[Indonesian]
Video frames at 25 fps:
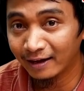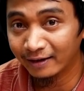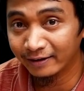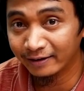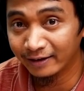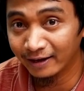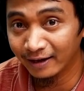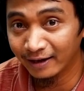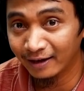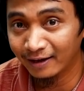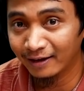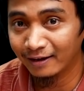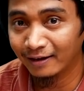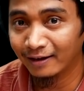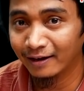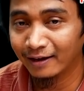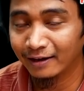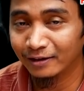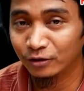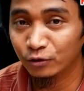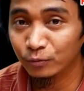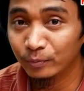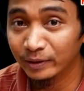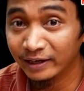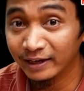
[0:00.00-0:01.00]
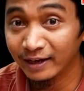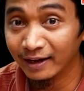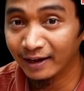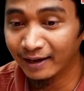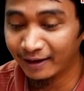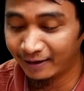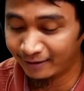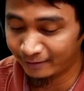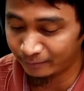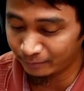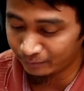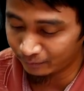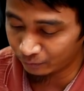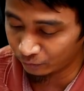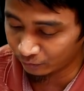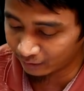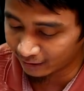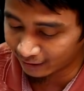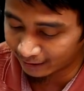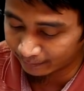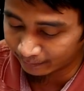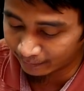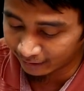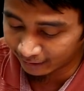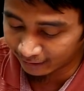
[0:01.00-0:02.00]
Agia, nah itu beda.
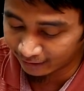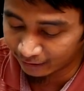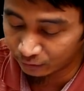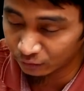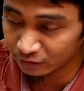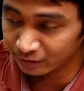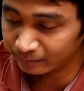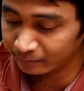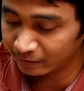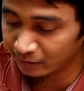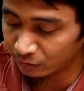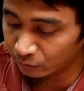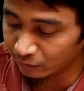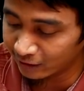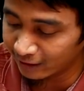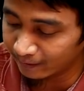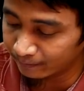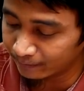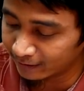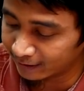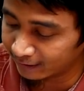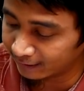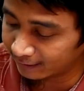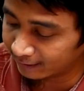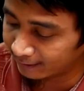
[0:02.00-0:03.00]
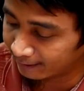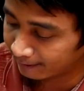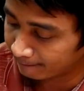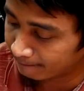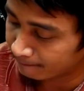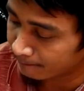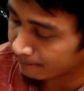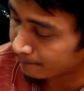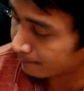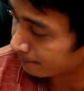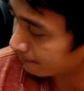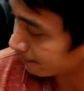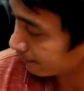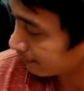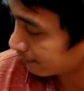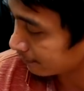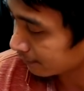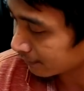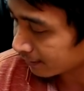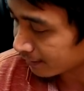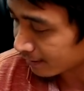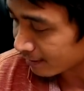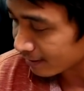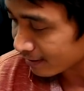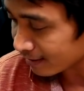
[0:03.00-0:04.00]
Bukan pakai
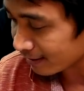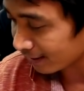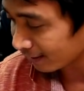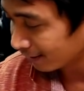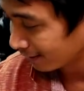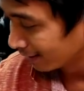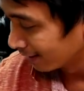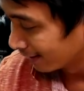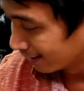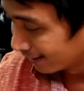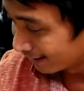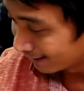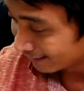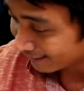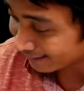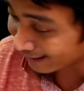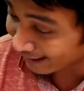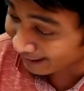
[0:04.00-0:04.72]
2928.